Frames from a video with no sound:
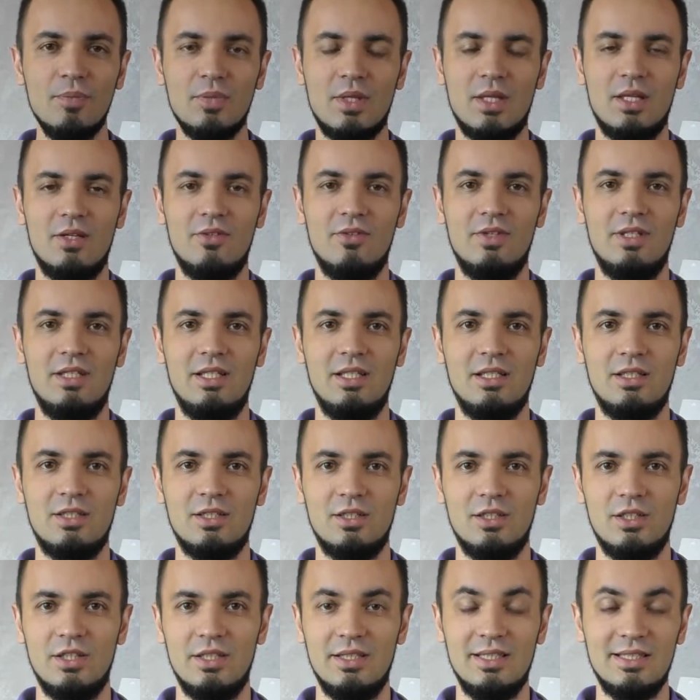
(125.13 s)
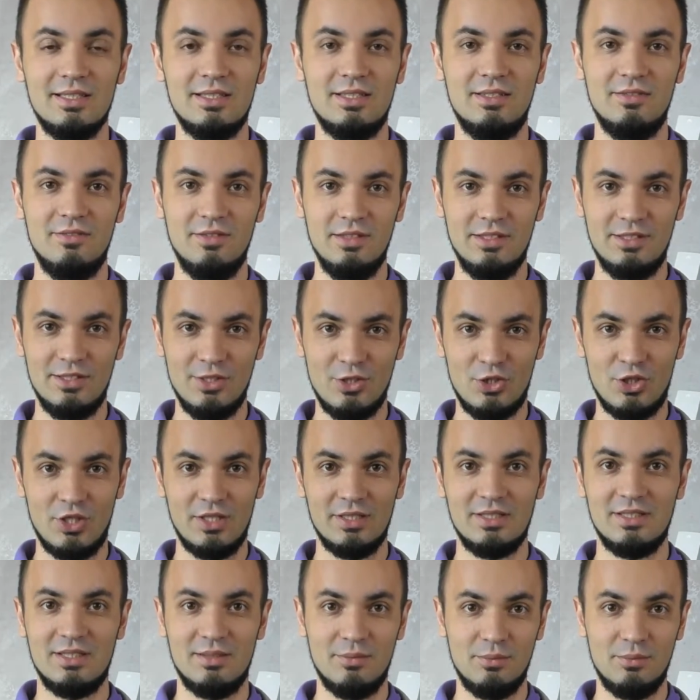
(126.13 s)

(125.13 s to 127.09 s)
и говорит, э, если вы сейчас